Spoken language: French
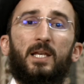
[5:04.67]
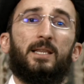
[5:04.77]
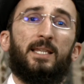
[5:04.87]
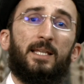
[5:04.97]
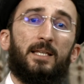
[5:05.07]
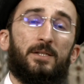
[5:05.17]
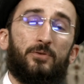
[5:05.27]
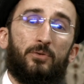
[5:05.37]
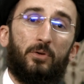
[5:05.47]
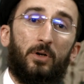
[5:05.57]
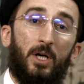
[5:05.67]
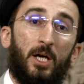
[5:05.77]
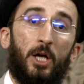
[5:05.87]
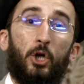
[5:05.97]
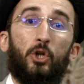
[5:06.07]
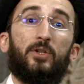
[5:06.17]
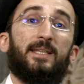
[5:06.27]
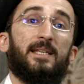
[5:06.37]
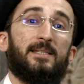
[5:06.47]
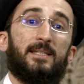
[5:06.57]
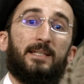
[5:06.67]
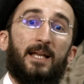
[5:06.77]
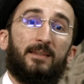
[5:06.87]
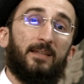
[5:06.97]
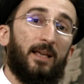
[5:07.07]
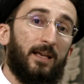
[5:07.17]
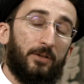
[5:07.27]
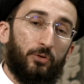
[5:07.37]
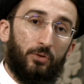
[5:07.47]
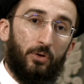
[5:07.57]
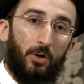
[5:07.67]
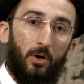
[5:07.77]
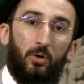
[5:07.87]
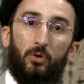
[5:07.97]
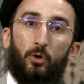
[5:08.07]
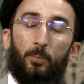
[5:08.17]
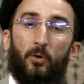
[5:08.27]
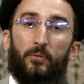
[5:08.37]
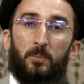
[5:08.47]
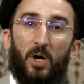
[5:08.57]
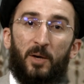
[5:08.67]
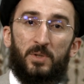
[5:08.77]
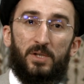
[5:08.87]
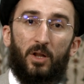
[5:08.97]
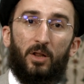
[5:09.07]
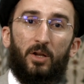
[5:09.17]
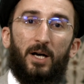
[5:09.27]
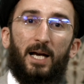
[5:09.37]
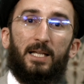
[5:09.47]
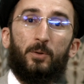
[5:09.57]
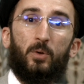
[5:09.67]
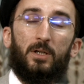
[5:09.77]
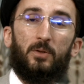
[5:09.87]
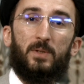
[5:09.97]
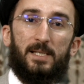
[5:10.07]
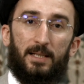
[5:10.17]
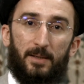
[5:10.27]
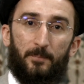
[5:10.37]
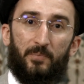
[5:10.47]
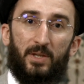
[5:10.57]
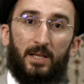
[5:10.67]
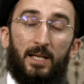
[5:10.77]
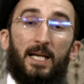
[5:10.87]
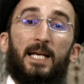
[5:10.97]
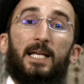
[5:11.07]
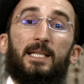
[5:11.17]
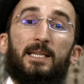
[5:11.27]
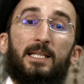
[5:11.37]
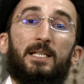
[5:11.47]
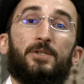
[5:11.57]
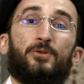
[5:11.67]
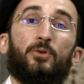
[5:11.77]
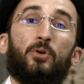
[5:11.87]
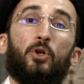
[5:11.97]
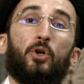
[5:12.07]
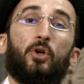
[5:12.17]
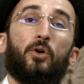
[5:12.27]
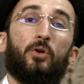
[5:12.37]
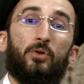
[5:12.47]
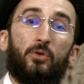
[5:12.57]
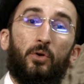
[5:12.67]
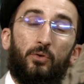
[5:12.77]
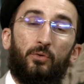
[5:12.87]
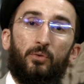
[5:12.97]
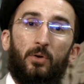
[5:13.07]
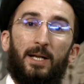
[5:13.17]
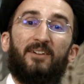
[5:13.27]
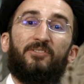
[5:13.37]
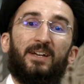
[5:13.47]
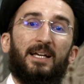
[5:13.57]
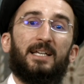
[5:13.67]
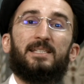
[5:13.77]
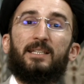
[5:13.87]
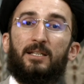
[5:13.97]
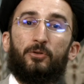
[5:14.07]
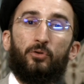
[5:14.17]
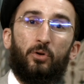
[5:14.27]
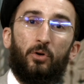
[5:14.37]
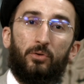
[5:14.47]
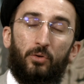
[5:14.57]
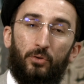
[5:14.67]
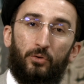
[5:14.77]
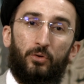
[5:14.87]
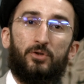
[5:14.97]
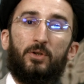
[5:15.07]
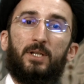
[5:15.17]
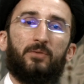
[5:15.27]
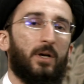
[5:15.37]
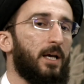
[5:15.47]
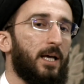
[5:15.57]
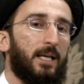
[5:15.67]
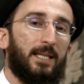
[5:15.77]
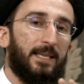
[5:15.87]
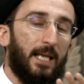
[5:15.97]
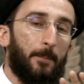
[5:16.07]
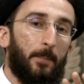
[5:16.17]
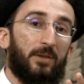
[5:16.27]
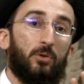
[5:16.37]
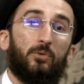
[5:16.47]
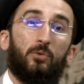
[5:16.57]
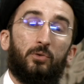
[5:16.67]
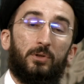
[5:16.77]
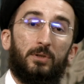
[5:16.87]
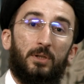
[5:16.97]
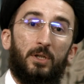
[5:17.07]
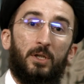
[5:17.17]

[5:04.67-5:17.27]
ni sur le destinataire du Coran, le prophète Mohammed sallallahu alayhi wa sallam, ni sur le contenu, la véracité du contenu de ce livre, il n'y a pas de doute